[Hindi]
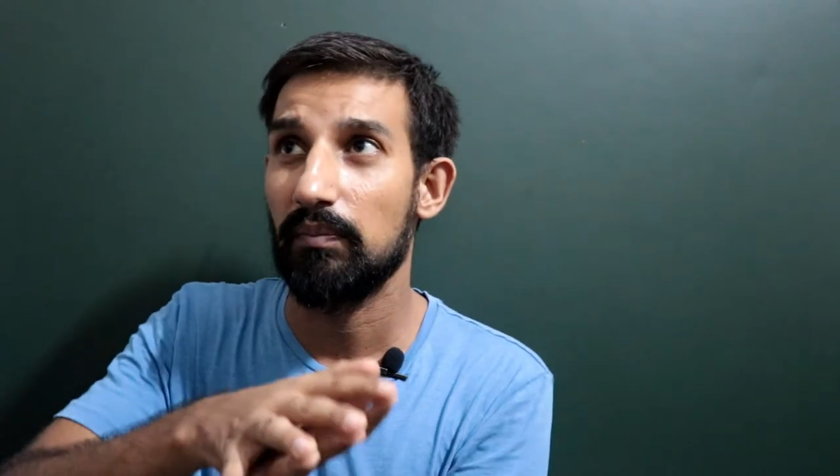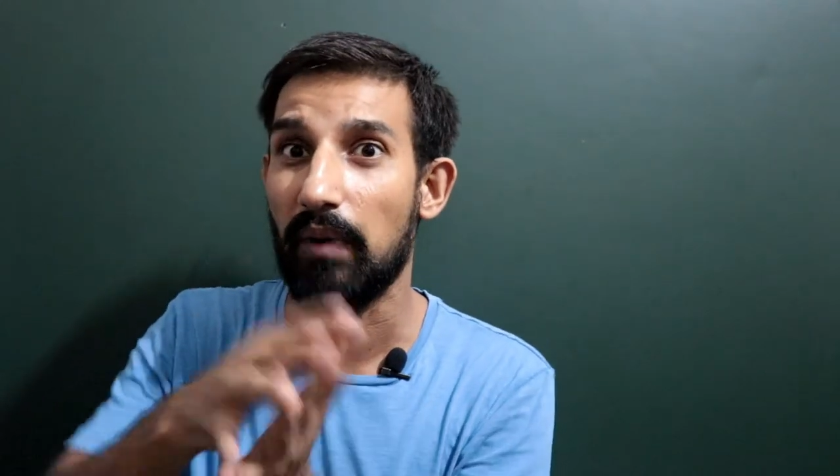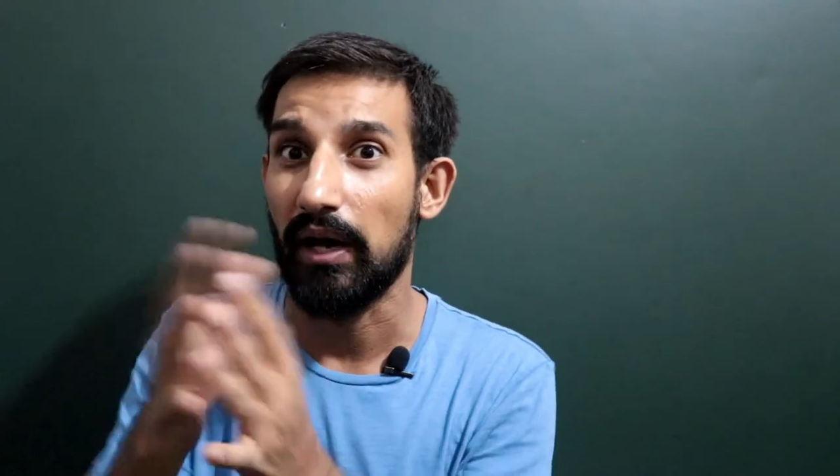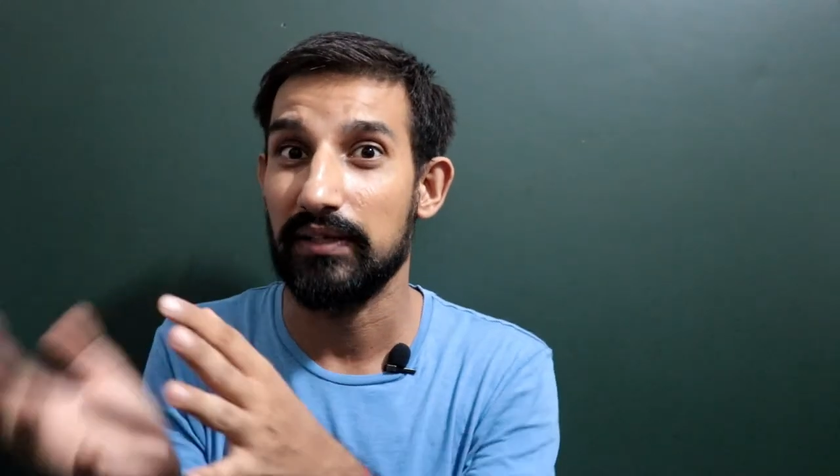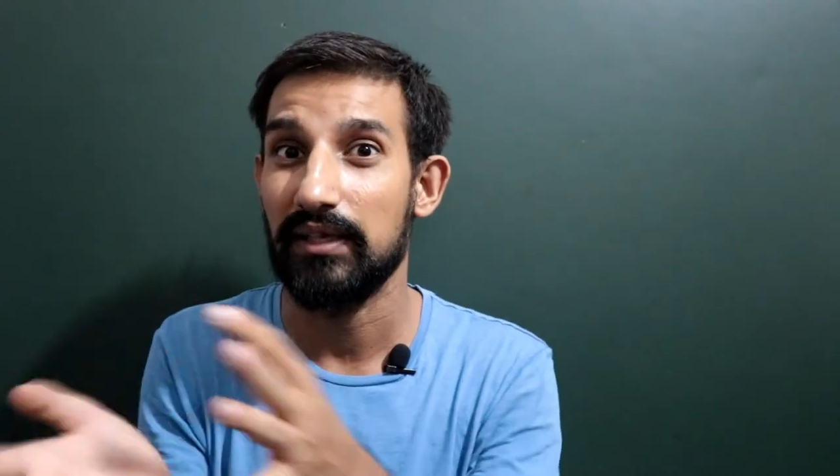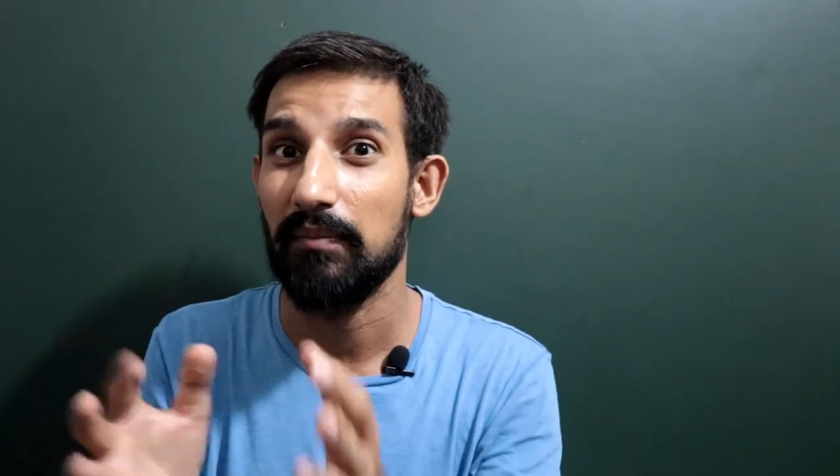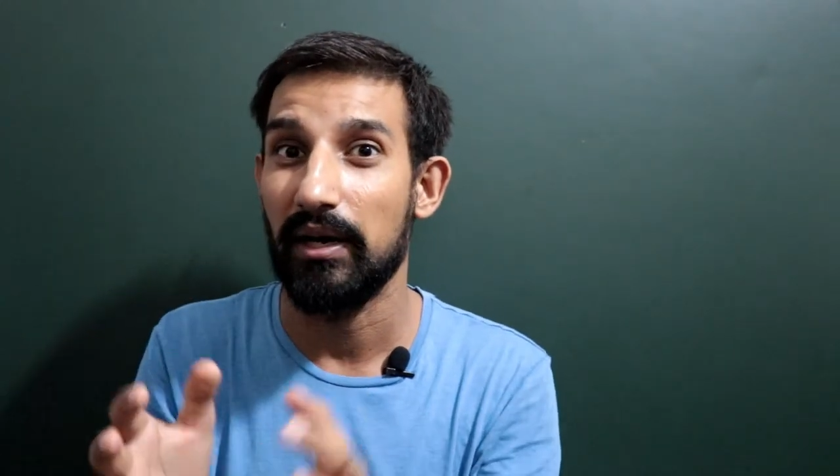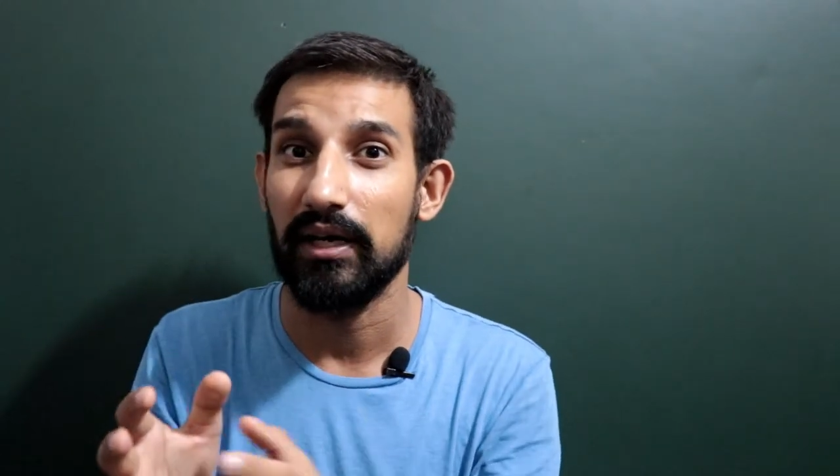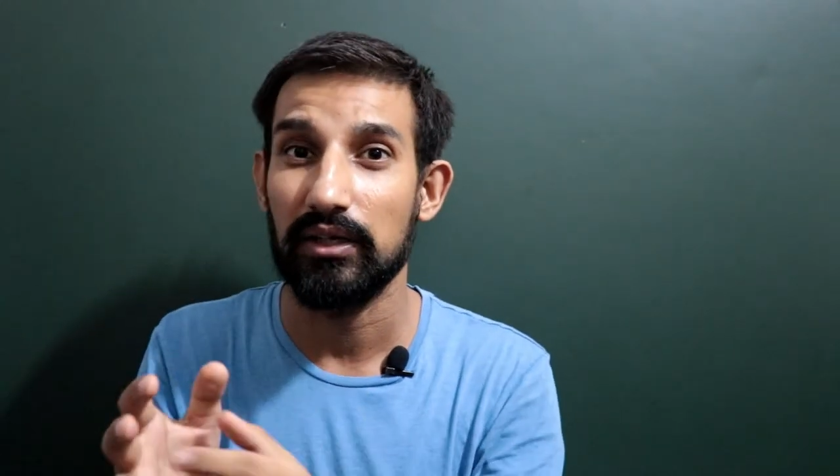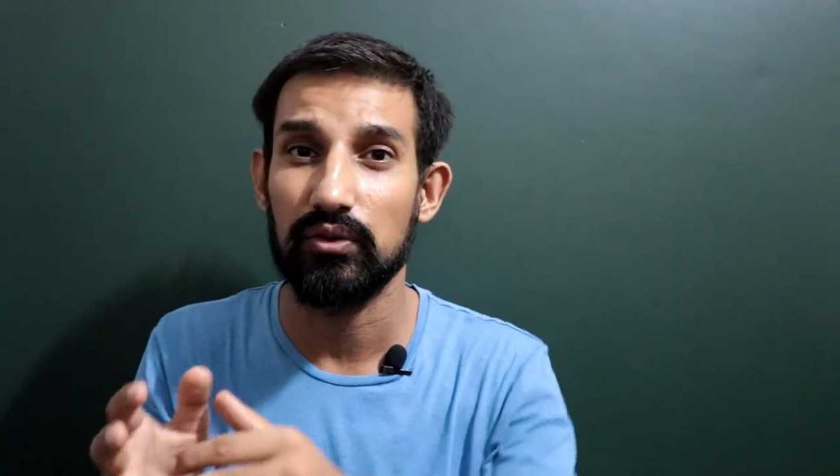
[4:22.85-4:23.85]
बारिश के
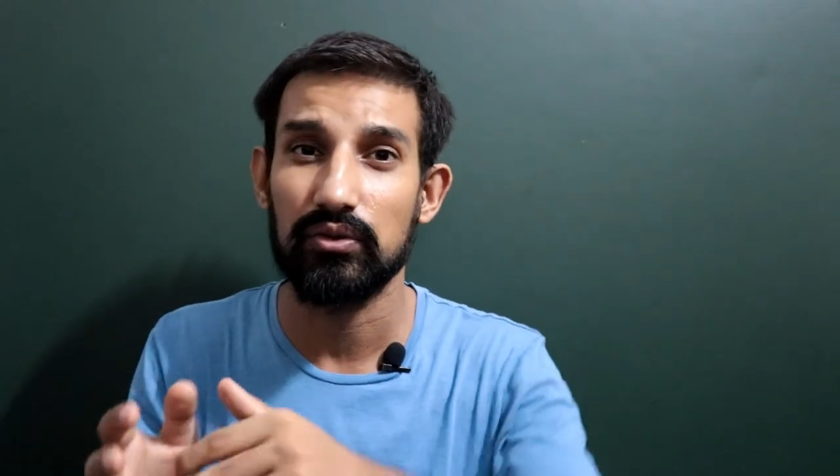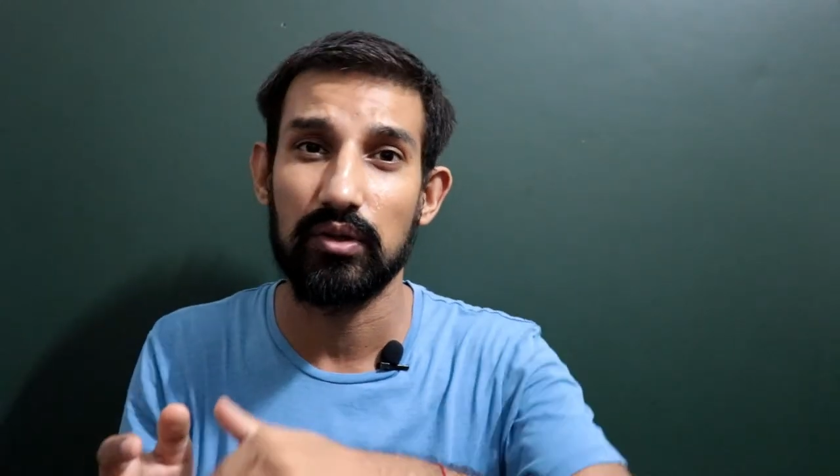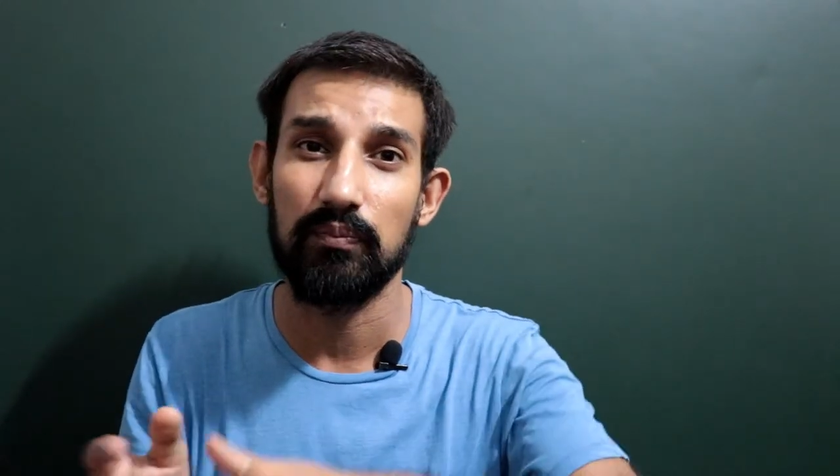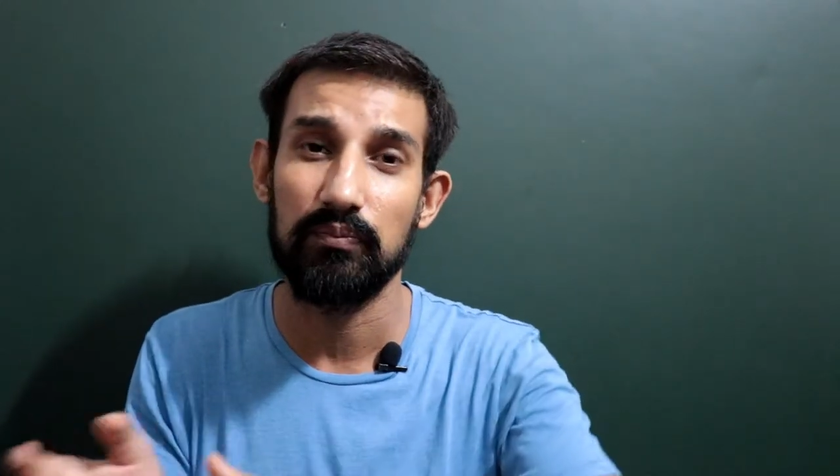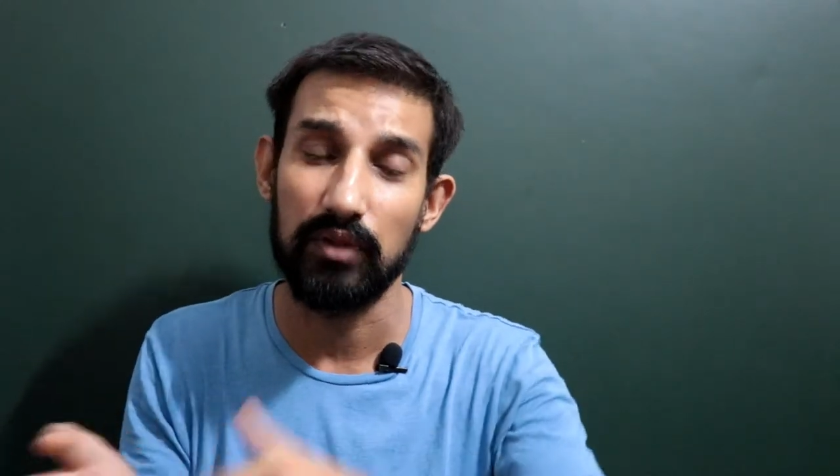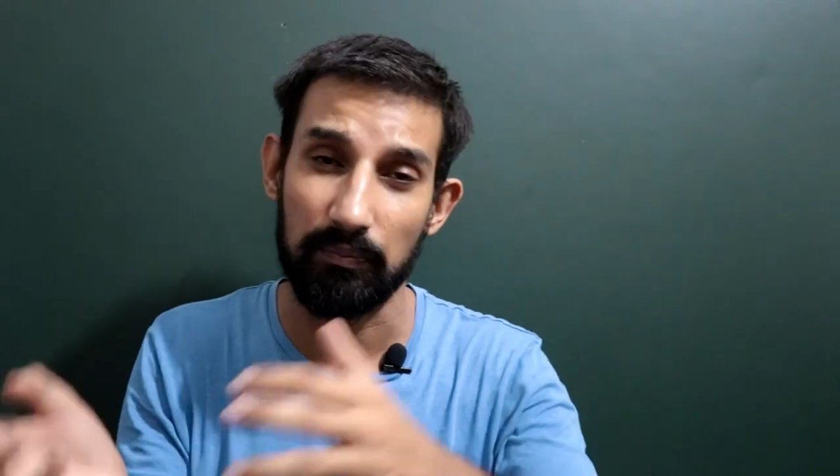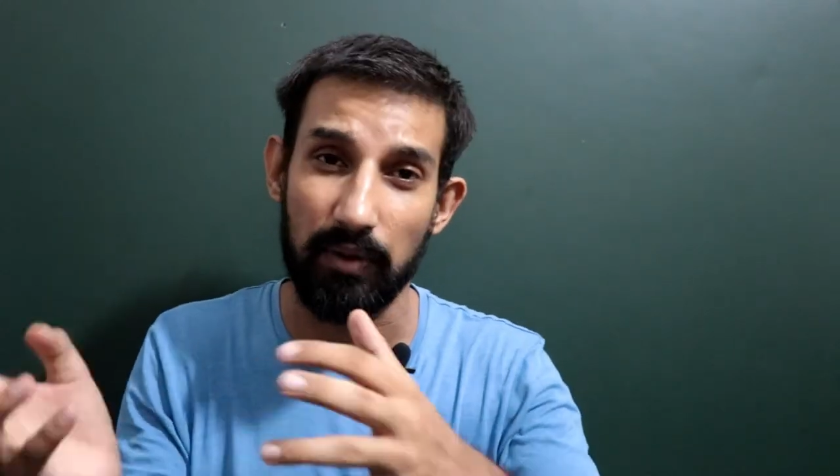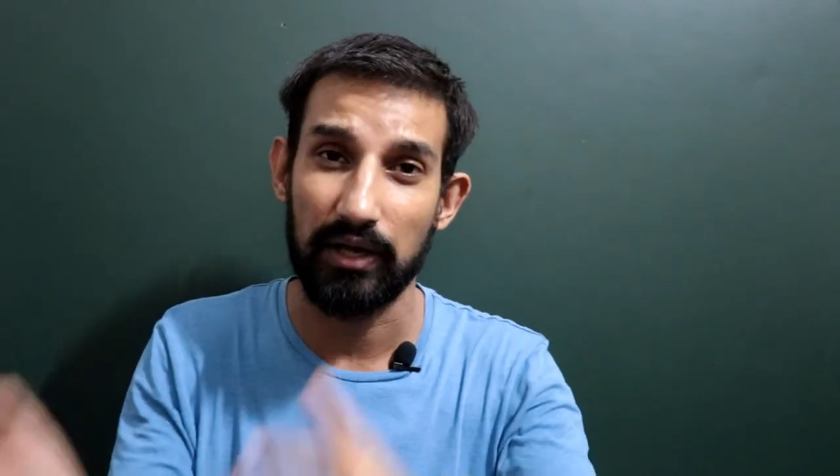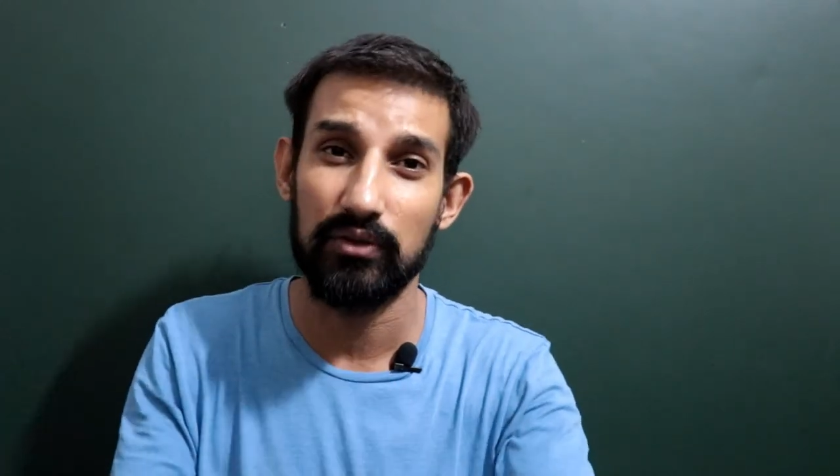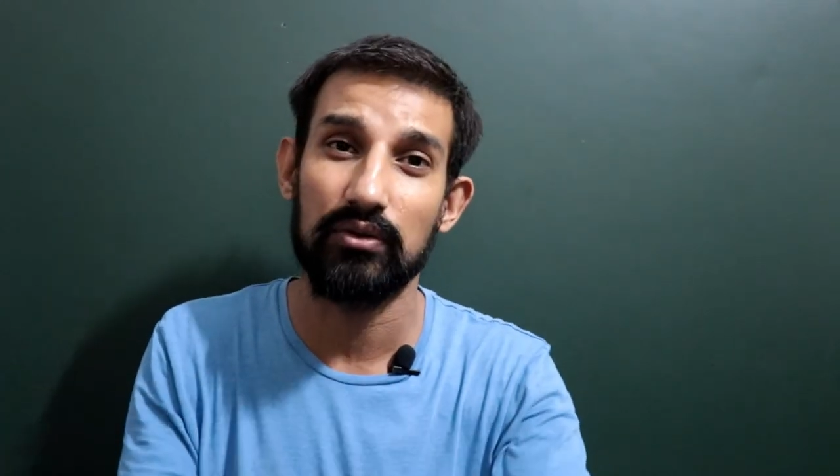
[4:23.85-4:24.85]
मेंढक हो जब तब
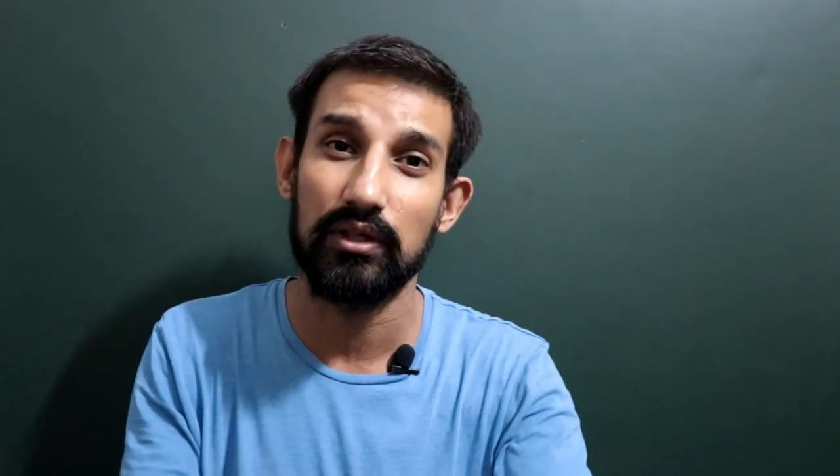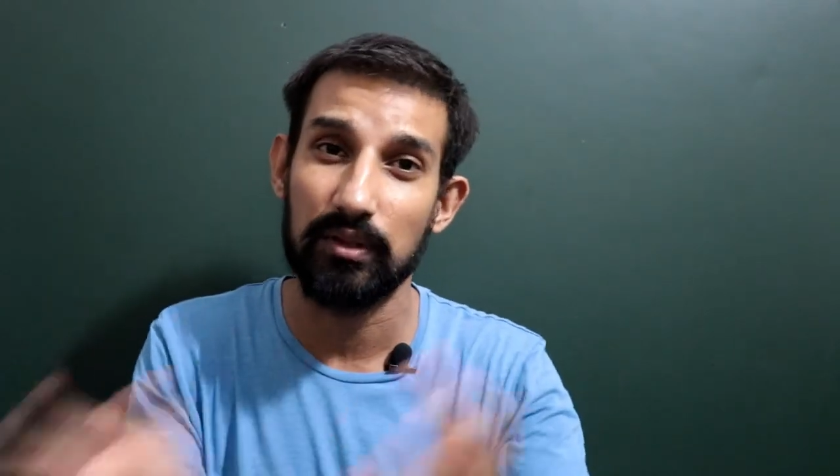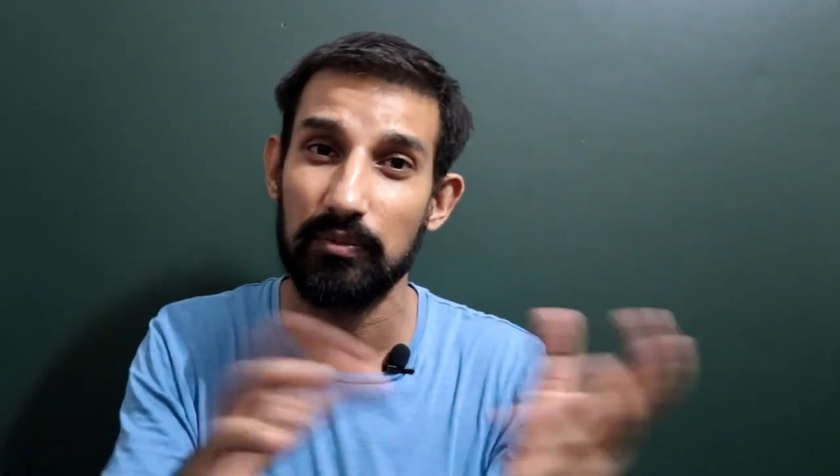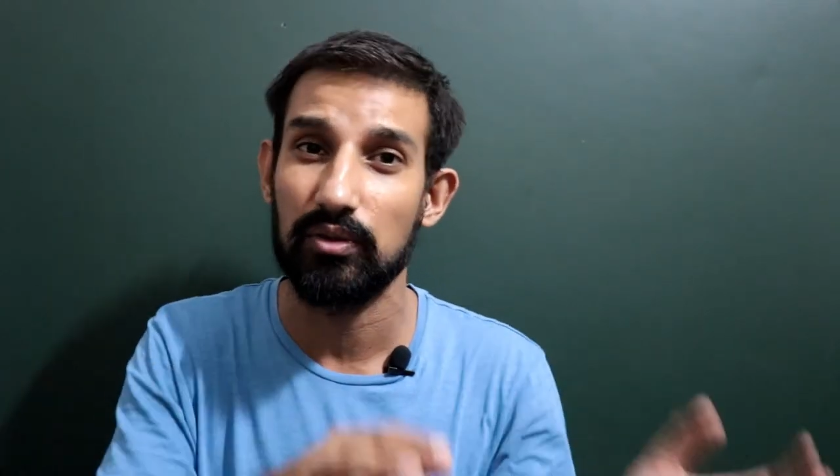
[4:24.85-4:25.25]
बारिश होती है तभी